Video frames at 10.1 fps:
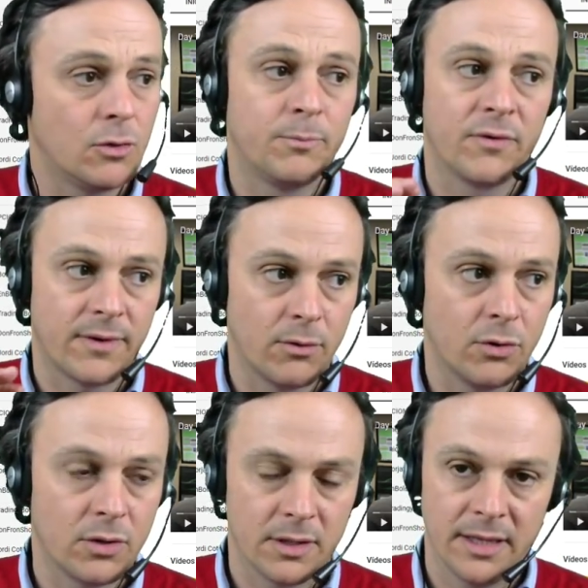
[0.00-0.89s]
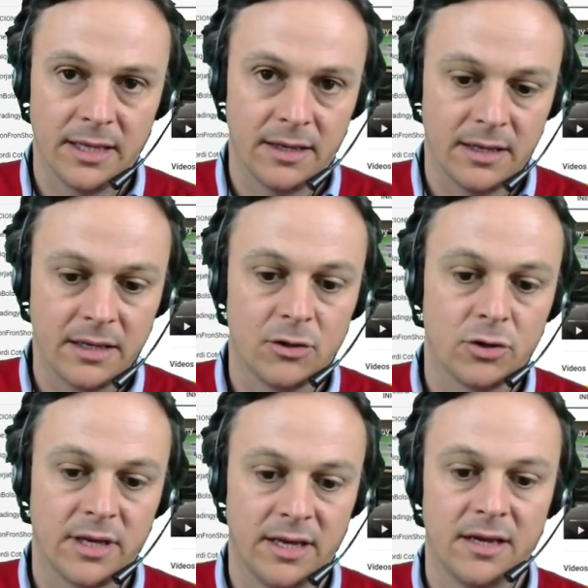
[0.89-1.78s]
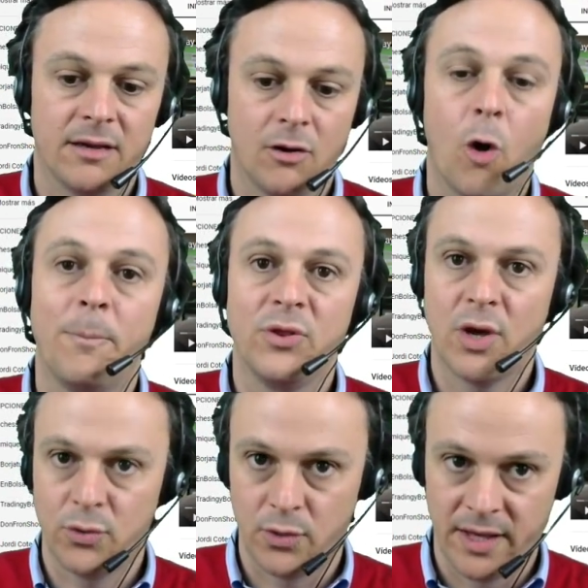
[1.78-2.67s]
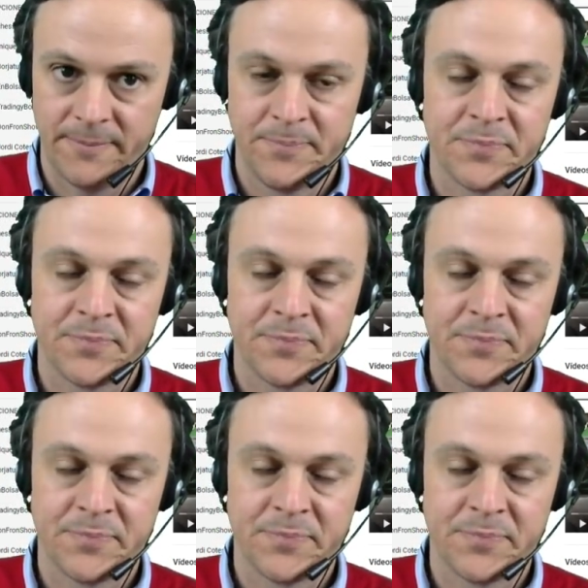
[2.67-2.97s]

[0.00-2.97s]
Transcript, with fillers: por favor, eh, quiero que os pido ayuda